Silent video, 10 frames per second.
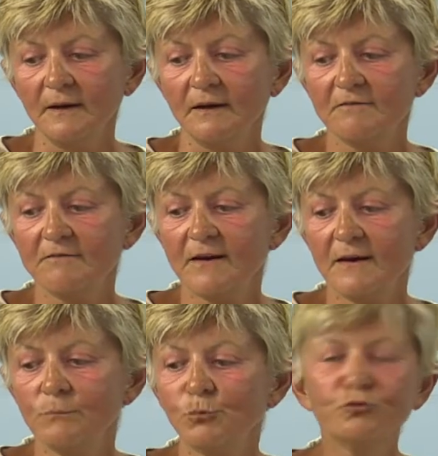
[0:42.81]

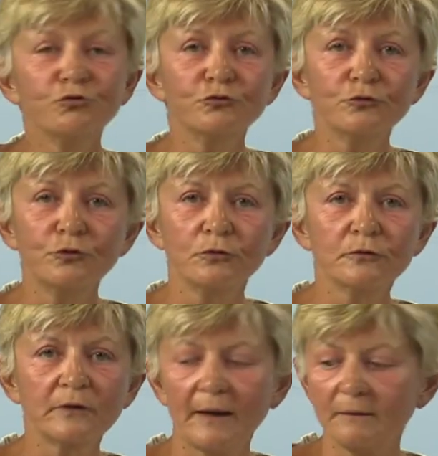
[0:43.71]
ve Mudurnu
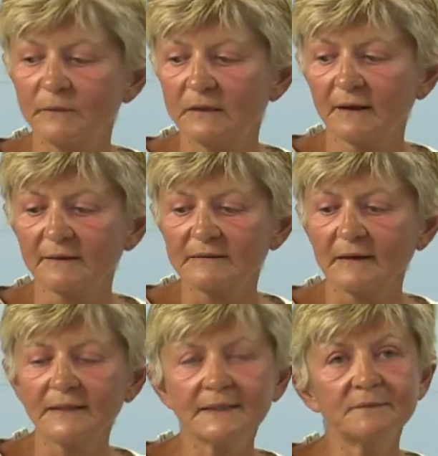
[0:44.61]
Kültürel Miras
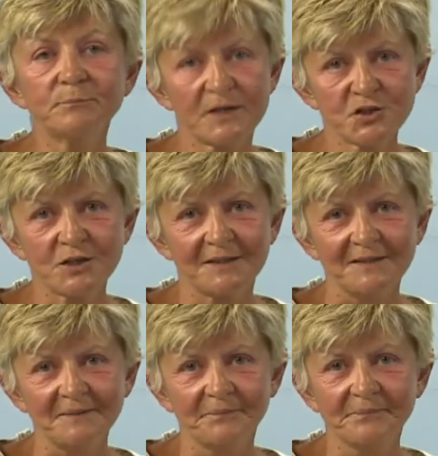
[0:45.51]
Alan
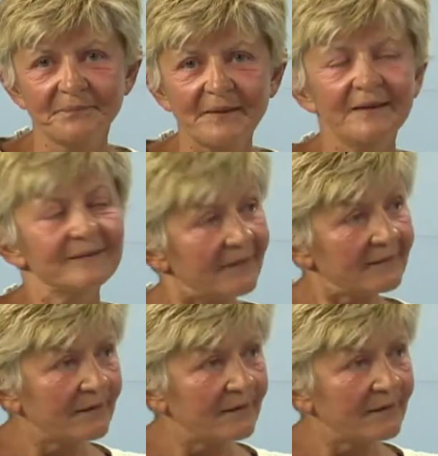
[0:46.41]
Başkanı. Tekrar